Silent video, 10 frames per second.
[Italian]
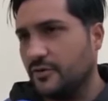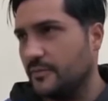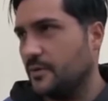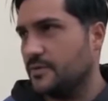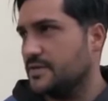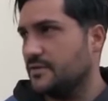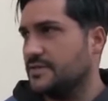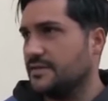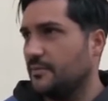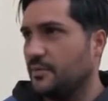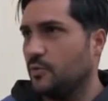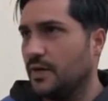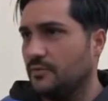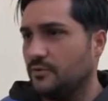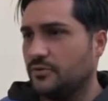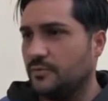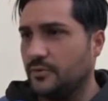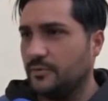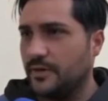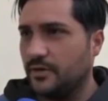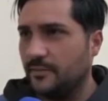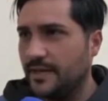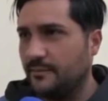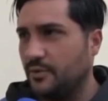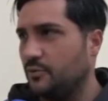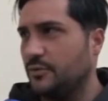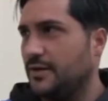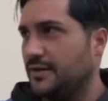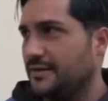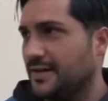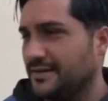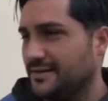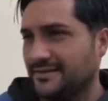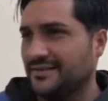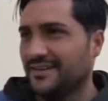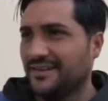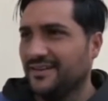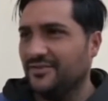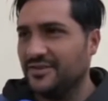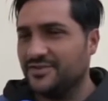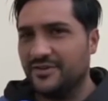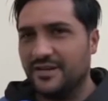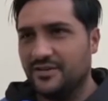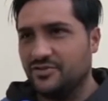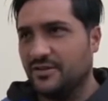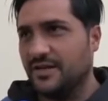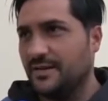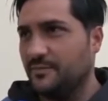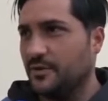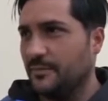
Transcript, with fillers: ma noi a queste cose siamo abituati, purtroppo non perdiamo mai l'abitudine in Italia, non è solo a Reggio Calabria, a